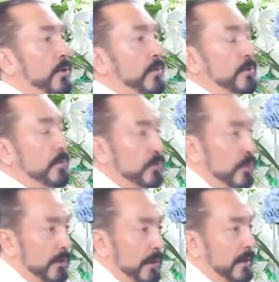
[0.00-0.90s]

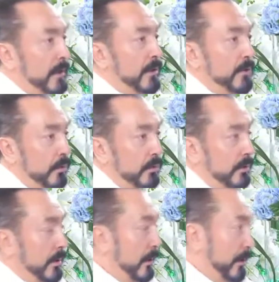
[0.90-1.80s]
ekonomisi mi çöker yani
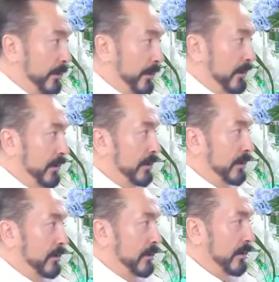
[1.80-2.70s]
ne olur? Allah
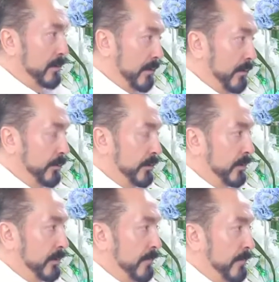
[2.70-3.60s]
bereket getirir ya
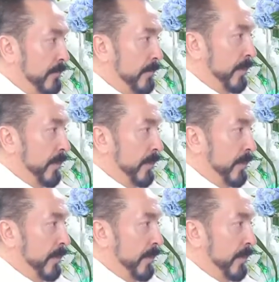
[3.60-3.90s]
sevaptır.